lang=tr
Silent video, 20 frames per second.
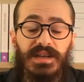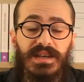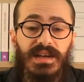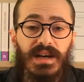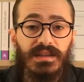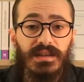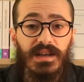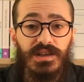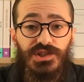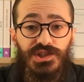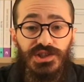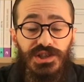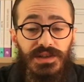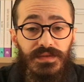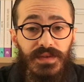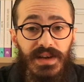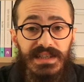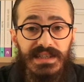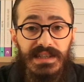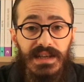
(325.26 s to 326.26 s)
Bir yandan
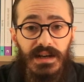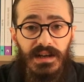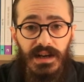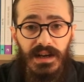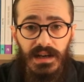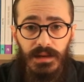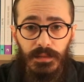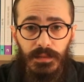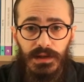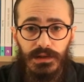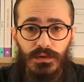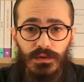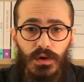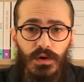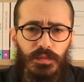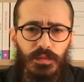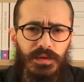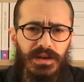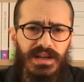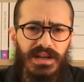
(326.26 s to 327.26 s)
şiir ve yazılar kaleme
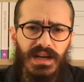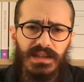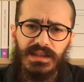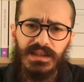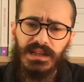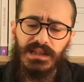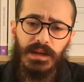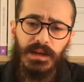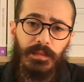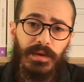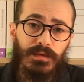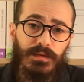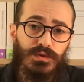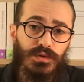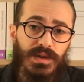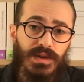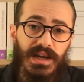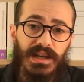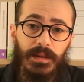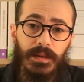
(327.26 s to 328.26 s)
alıyor, bir yandan da
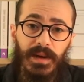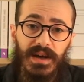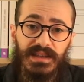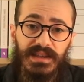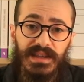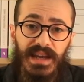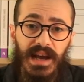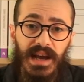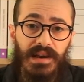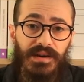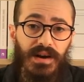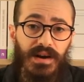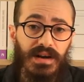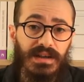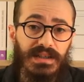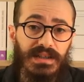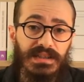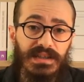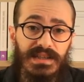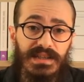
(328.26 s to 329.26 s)
mevcut edebiyat değerleri
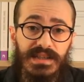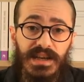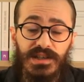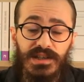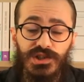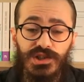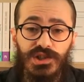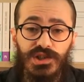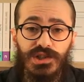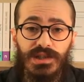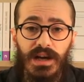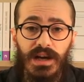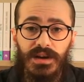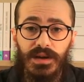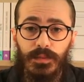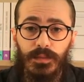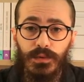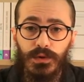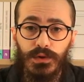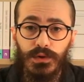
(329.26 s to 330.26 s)
hakkında sert çıkışlar
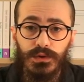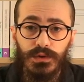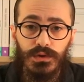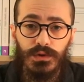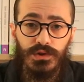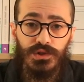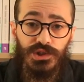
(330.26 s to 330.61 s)
yapıyordu.